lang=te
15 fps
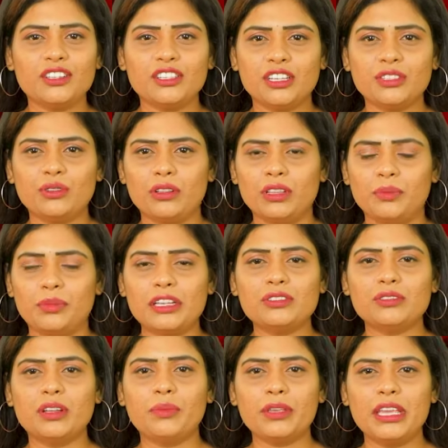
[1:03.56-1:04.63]
క్రియేట్ చేస్తోంది
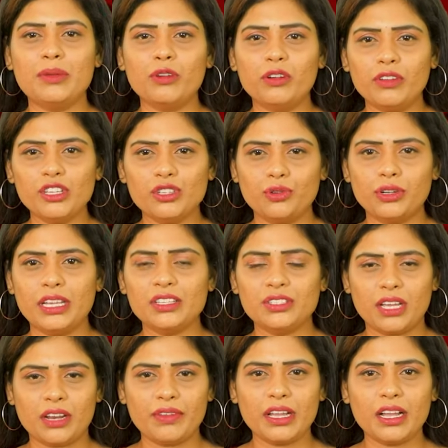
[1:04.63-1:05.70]
ప్రస్తుతం ఈ మూవీ
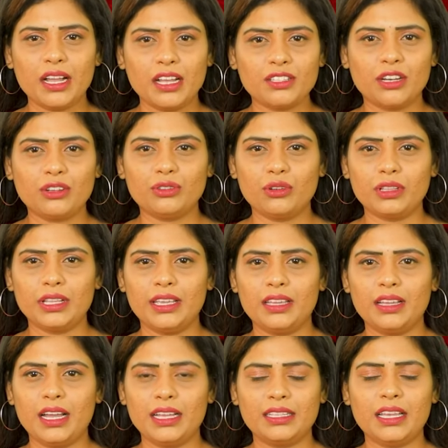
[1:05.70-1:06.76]
షూటింగ్ శరవేగంగా జరుగుతోంది
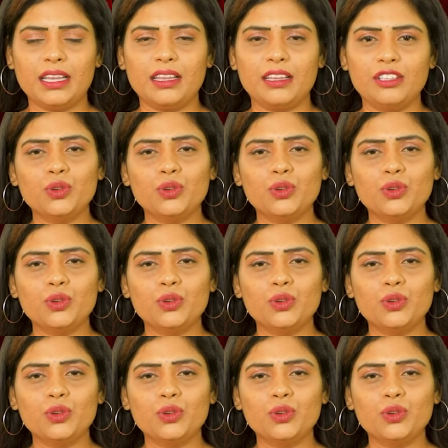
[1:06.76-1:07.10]
అయితే